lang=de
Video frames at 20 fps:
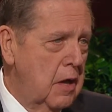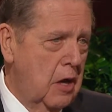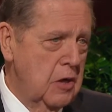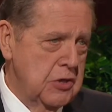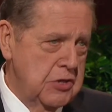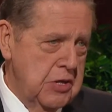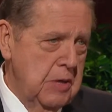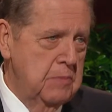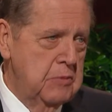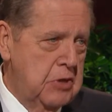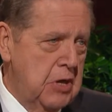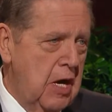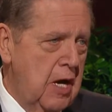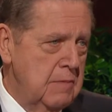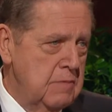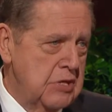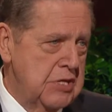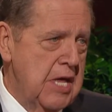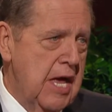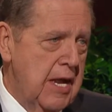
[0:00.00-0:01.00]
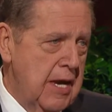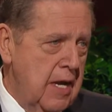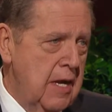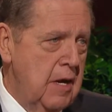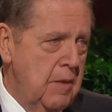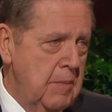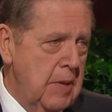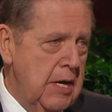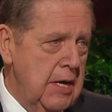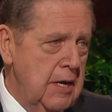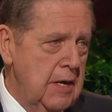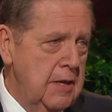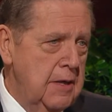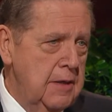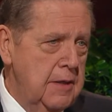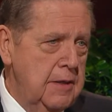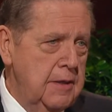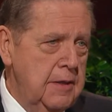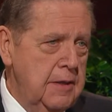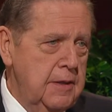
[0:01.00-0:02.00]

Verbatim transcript: manchmal dieser Feind.